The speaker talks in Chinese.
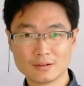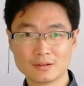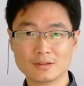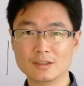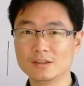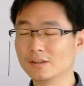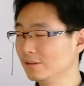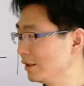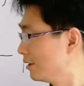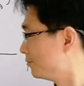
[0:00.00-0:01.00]
第一小
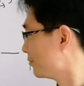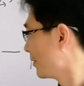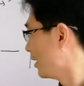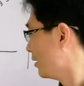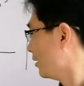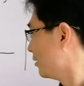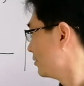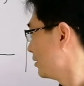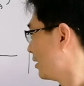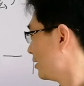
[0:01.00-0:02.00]
节，然后
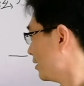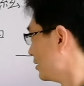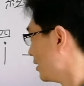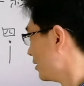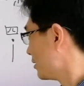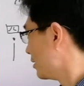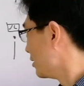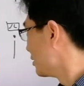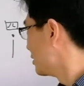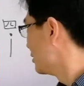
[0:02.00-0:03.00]
第二小节这儿